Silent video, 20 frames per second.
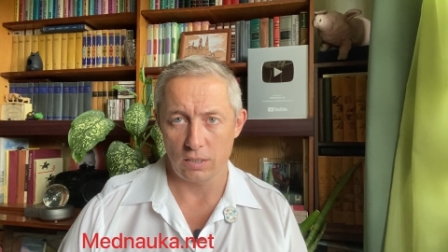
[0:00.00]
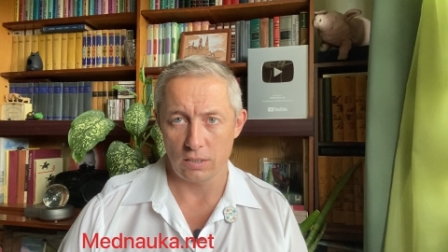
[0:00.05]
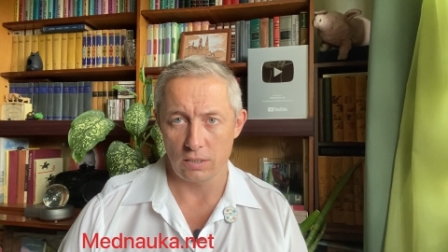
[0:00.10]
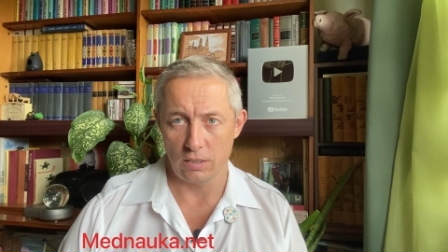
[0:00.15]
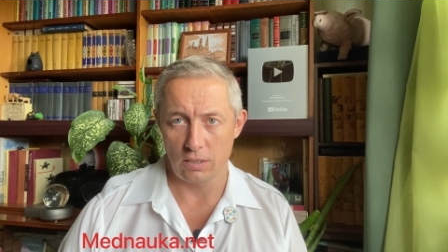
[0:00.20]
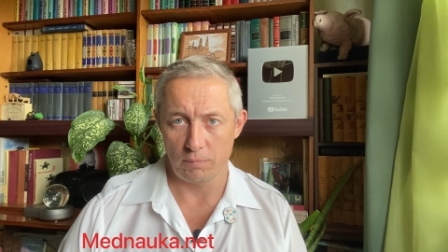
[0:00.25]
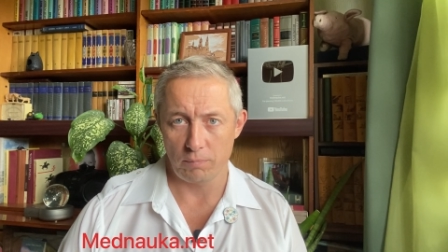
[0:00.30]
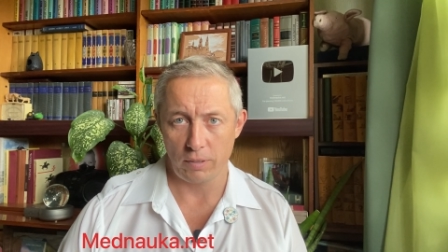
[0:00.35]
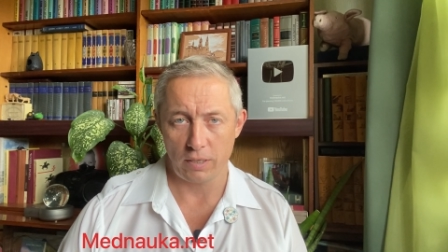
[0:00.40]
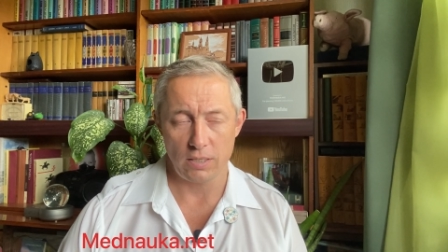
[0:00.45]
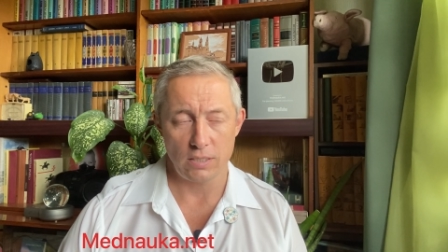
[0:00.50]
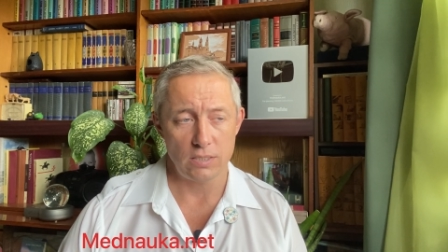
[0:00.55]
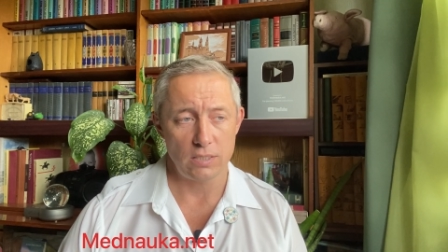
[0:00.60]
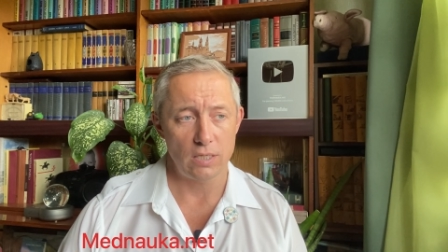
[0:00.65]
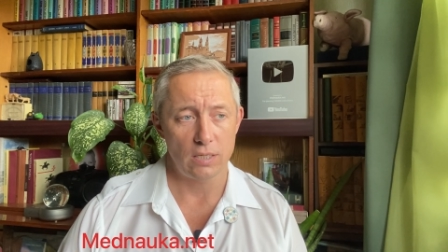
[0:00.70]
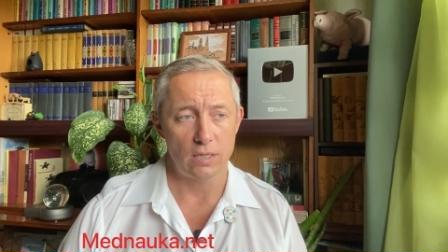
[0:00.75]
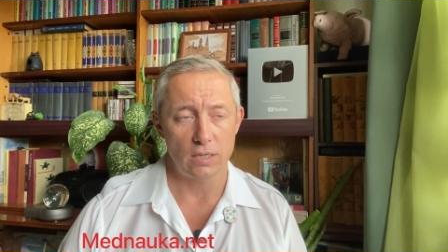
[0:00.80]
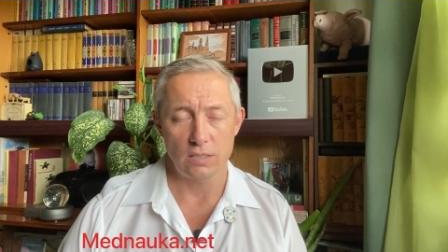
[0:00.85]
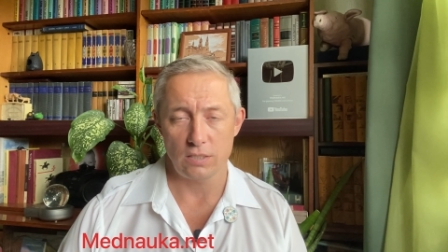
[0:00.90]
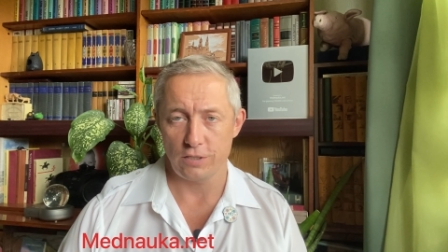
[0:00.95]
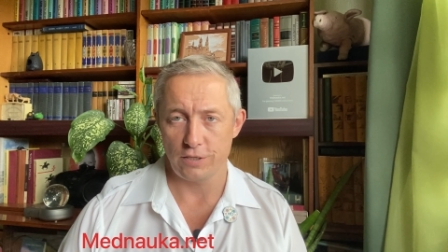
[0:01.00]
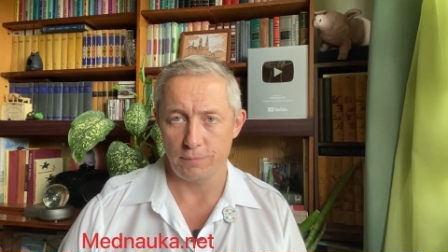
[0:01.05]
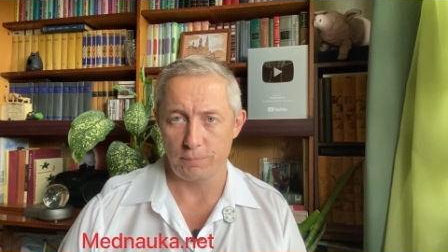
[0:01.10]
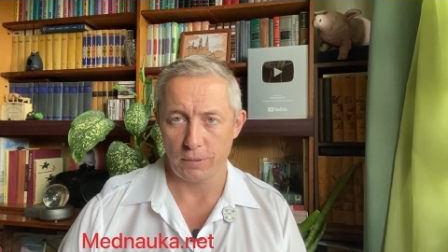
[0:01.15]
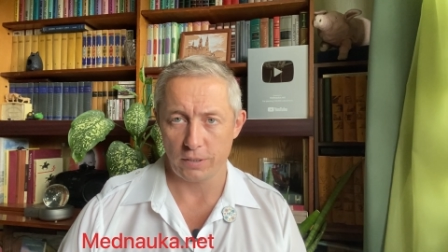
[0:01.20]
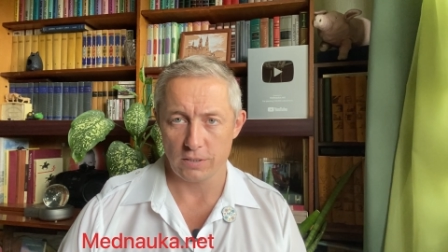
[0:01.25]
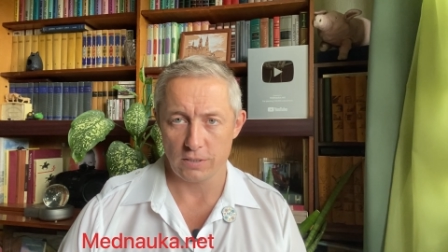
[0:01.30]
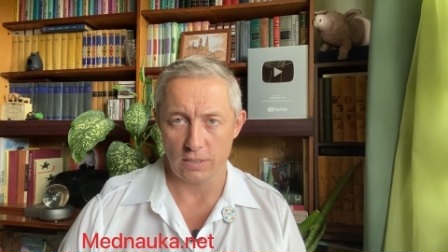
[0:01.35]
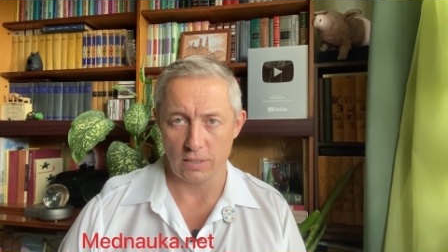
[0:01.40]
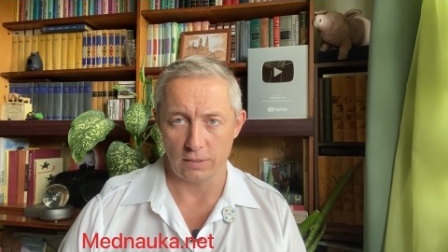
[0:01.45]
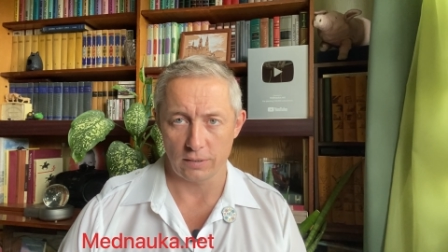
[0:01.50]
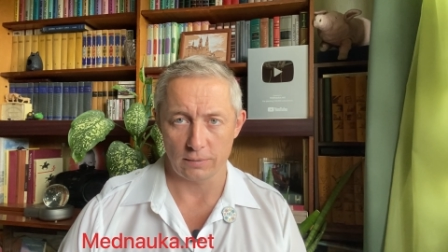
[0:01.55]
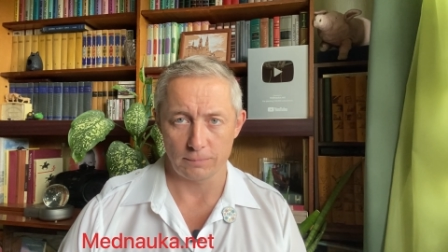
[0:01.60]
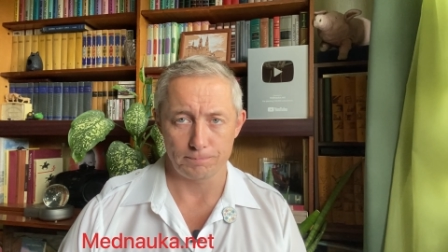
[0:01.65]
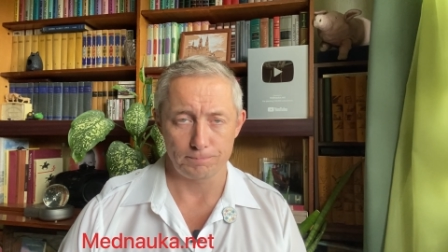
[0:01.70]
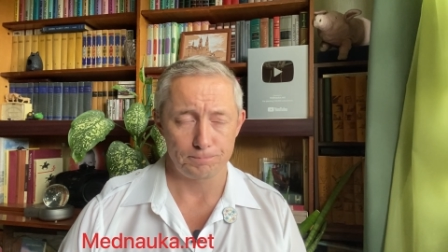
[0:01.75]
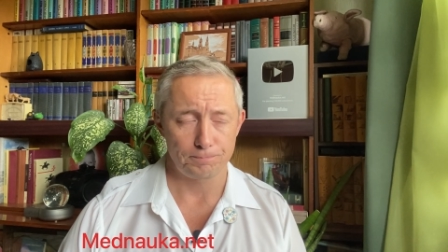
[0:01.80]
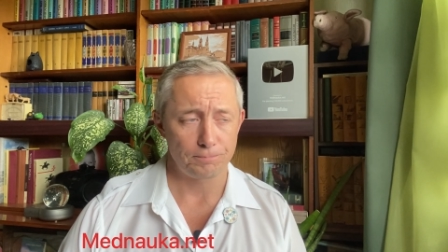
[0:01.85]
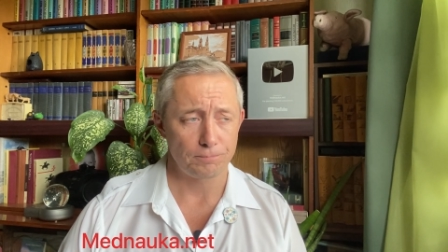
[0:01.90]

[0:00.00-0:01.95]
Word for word: депрессии к антидепрессантам.